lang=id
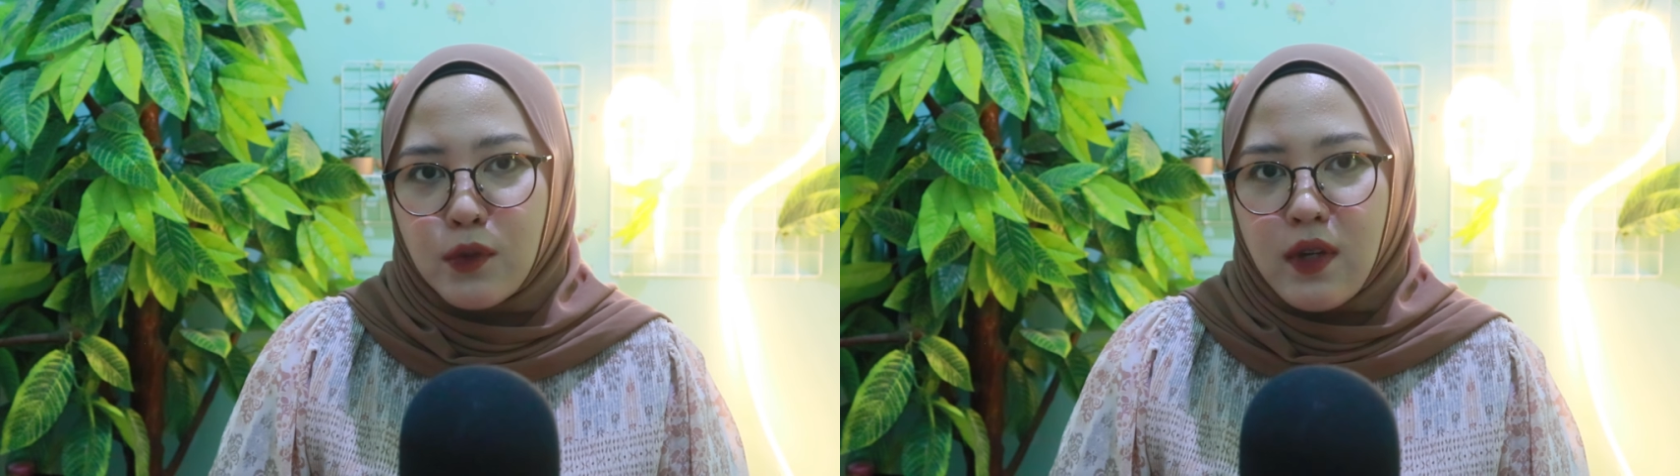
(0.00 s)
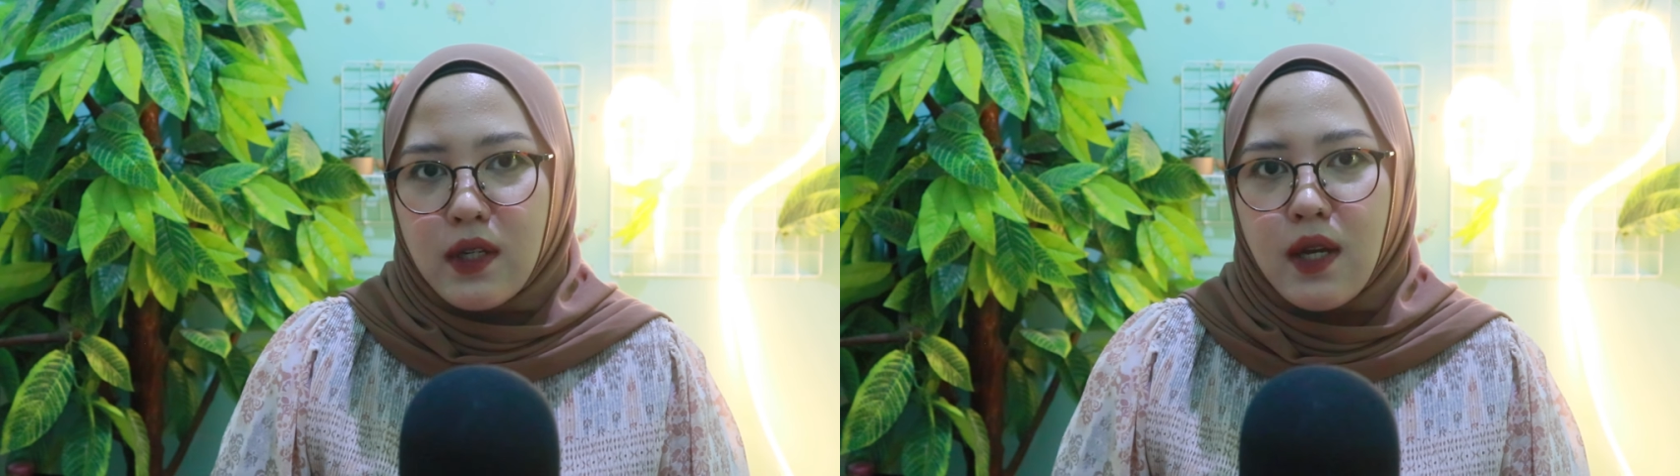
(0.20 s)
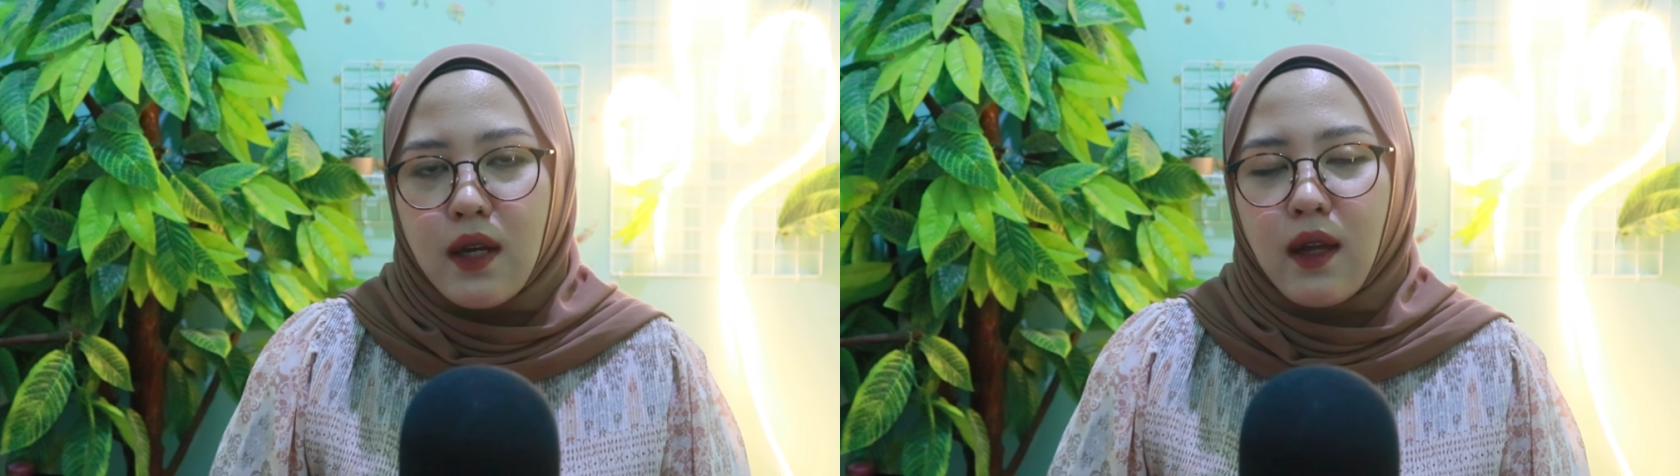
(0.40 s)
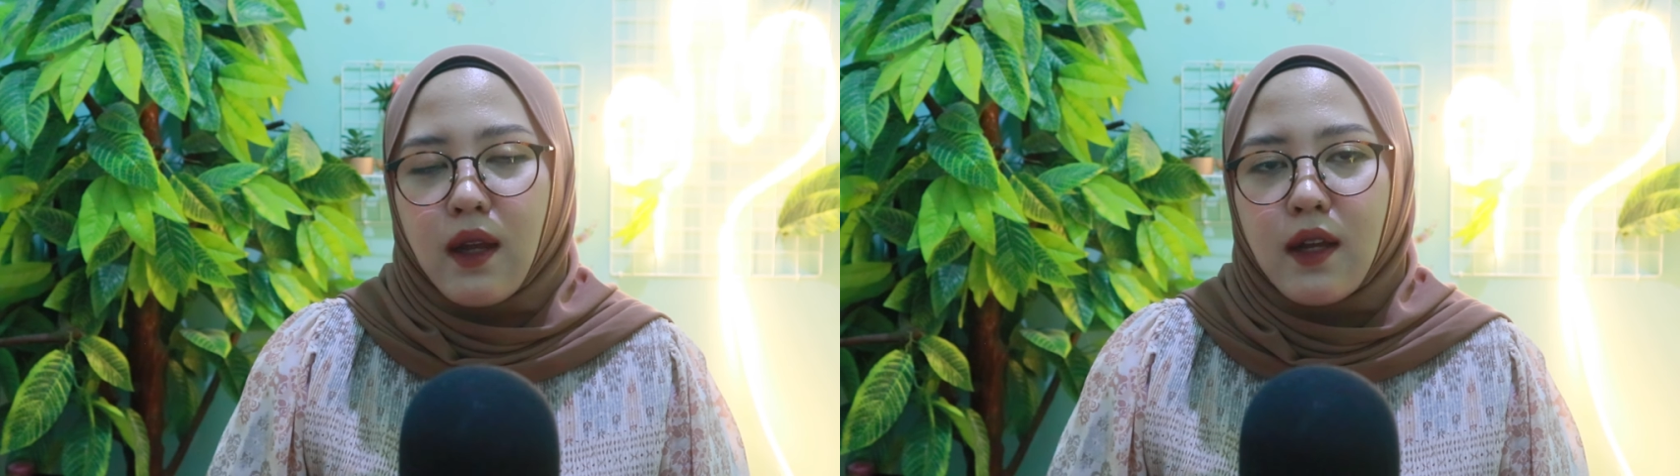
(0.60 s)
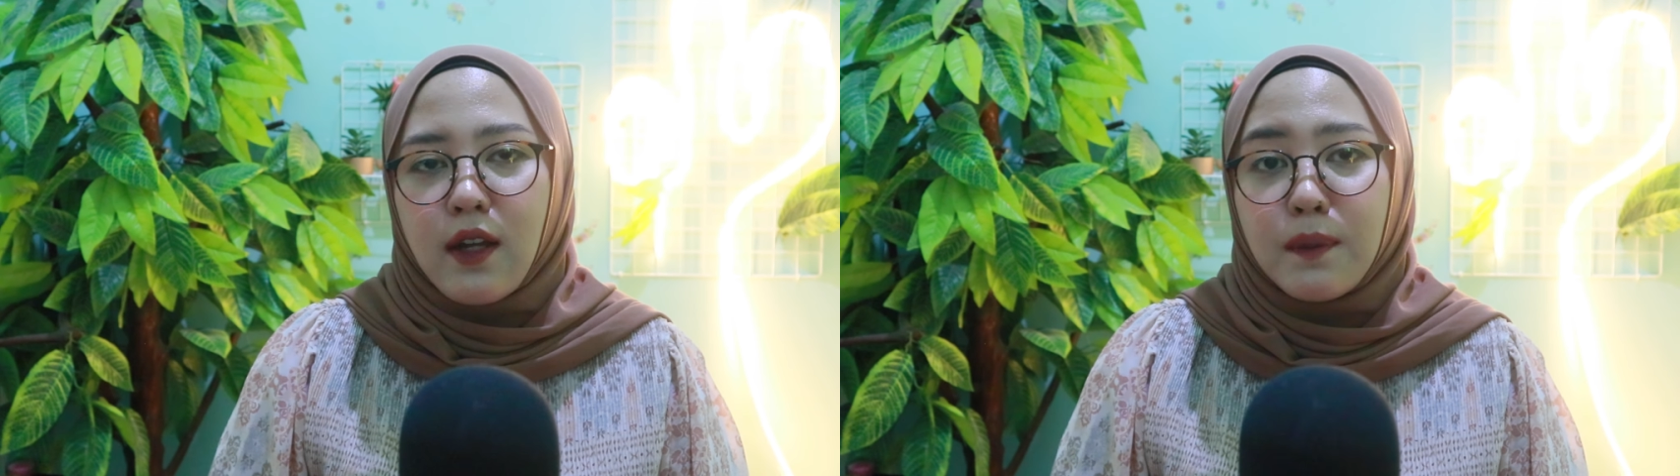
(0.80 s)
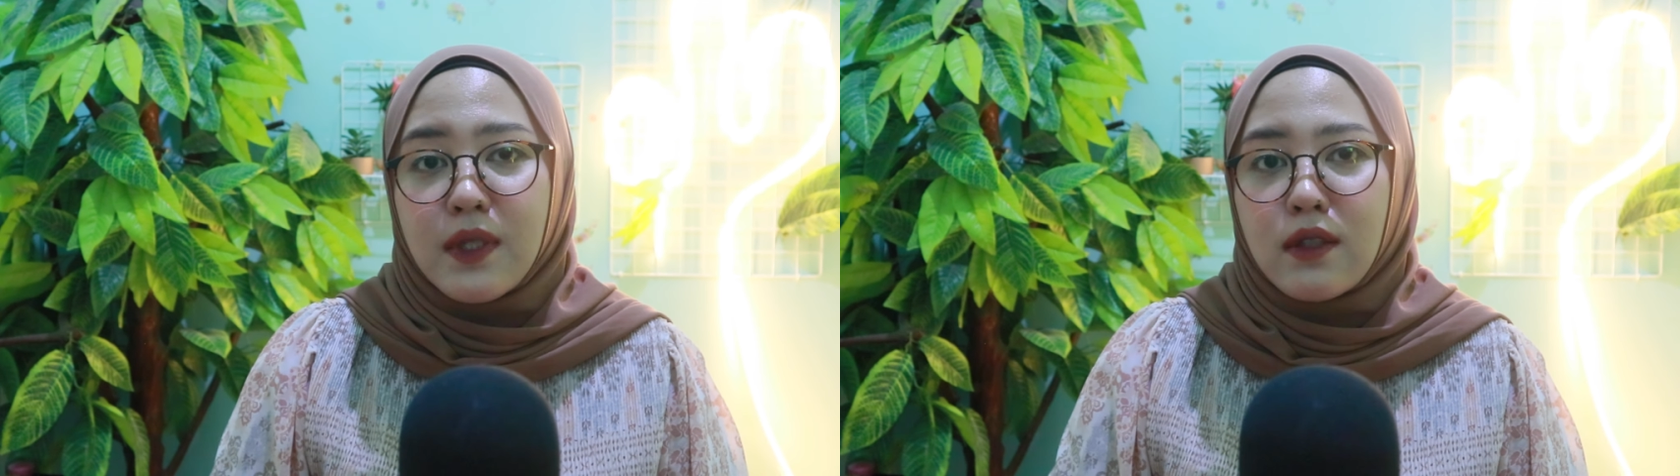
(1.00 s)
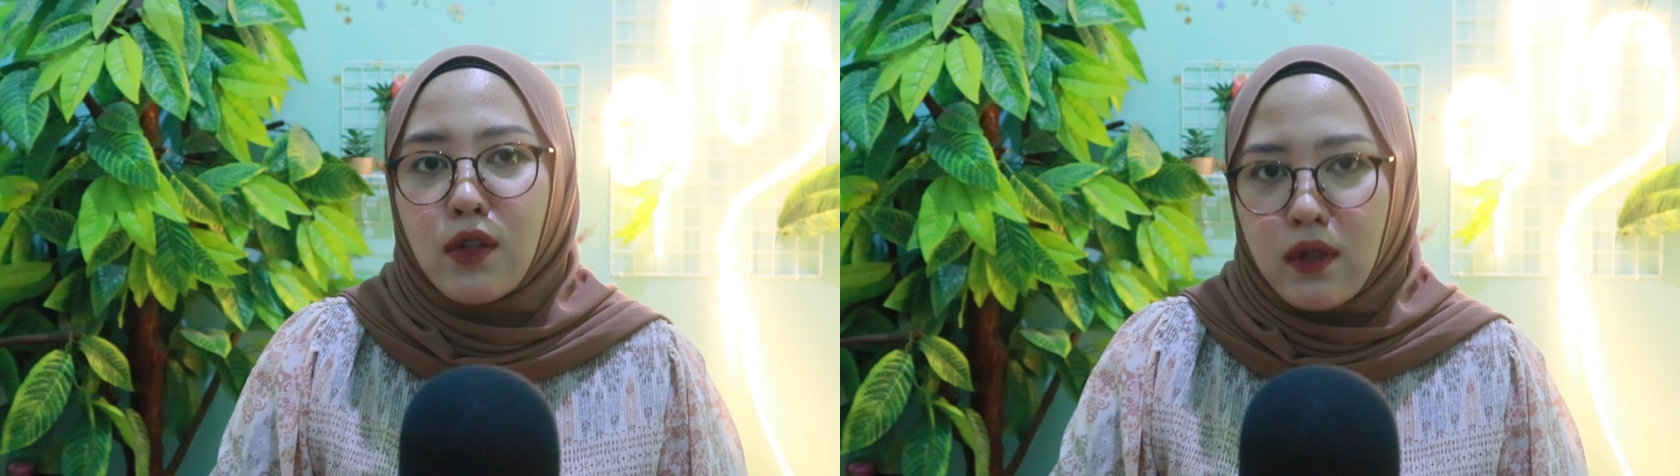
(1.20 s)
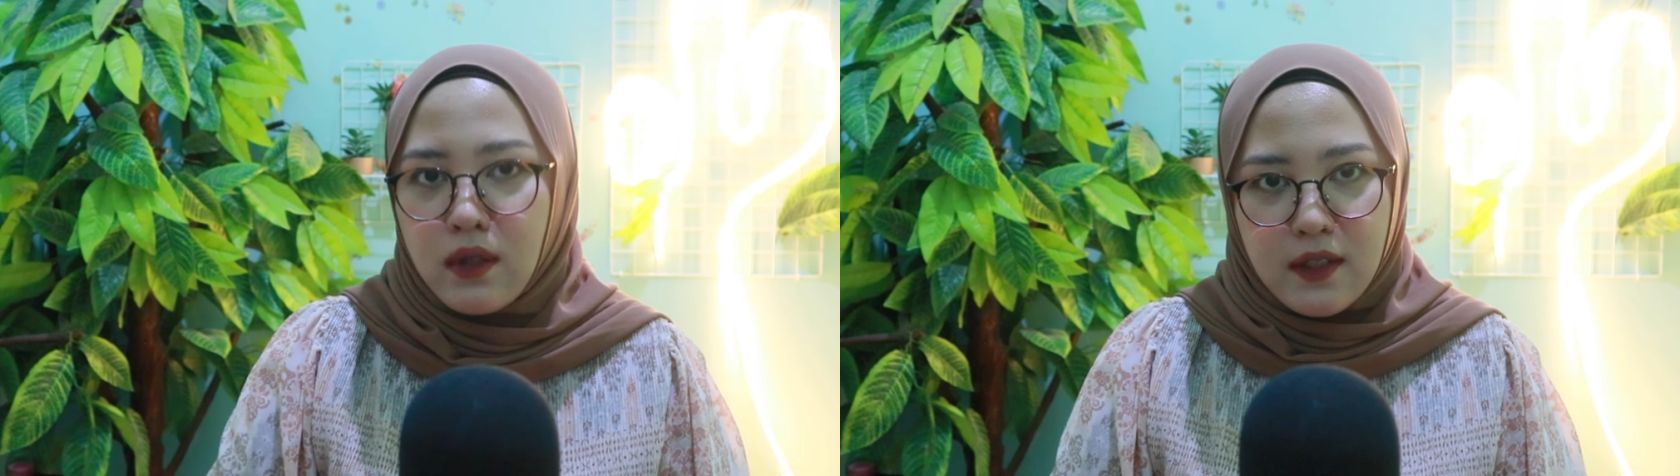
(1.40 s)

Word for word: juga dengan gagang pistol.